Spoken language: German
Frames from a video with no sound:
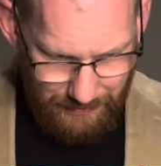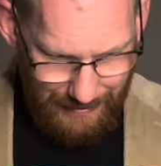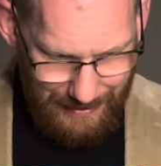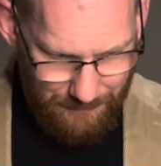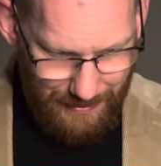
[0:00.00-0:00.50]

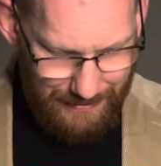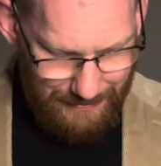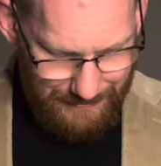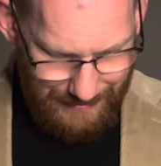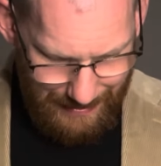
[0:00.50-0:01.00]
gleich mal in
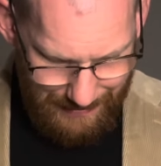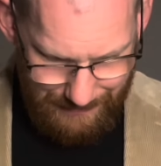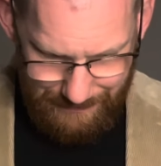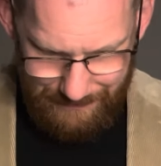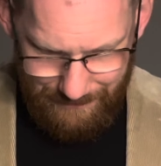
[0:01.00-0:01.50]

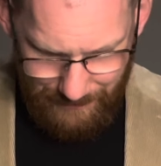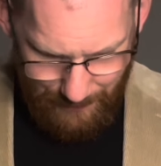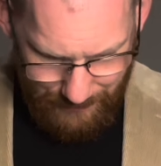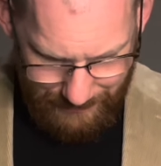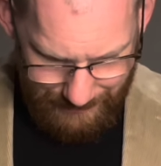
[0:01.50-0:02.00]
Jesaja
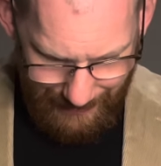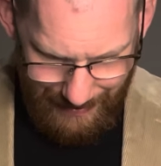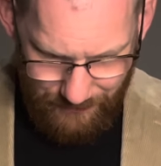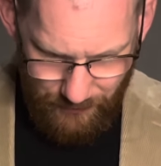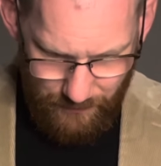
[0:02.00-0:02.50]
Kapitel
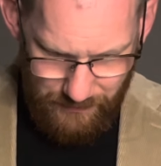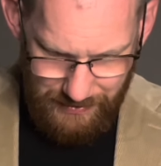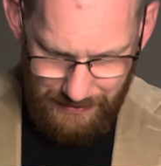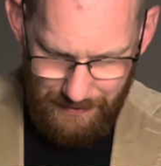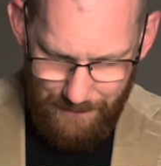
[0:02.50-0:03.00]

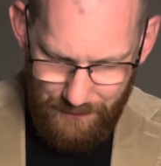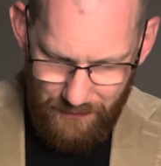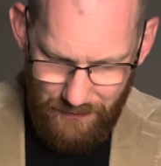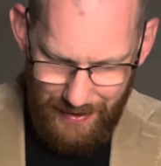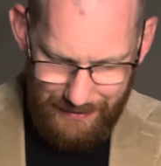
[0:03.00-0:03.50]
53,
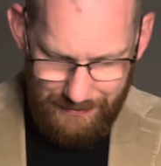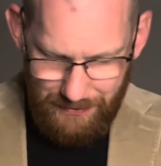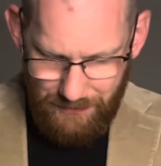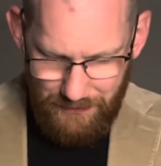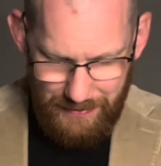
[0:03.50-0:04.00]

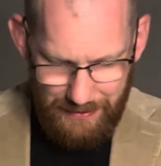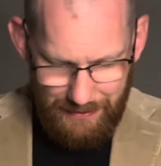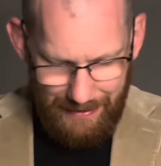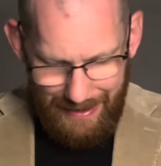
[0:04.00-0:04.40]
Vers 4